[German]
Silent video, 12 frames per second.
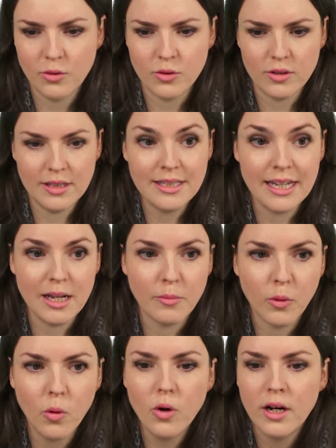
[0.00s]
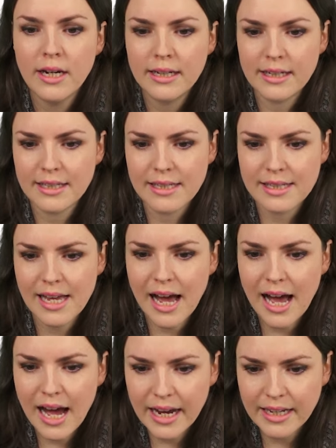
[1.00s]
ist ja der Bruch dieses
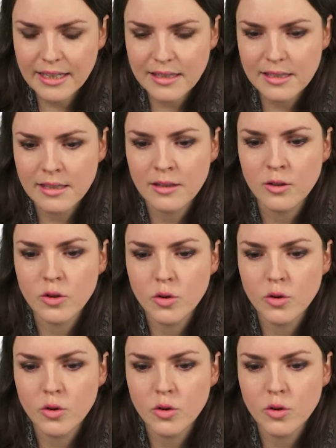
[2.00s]
1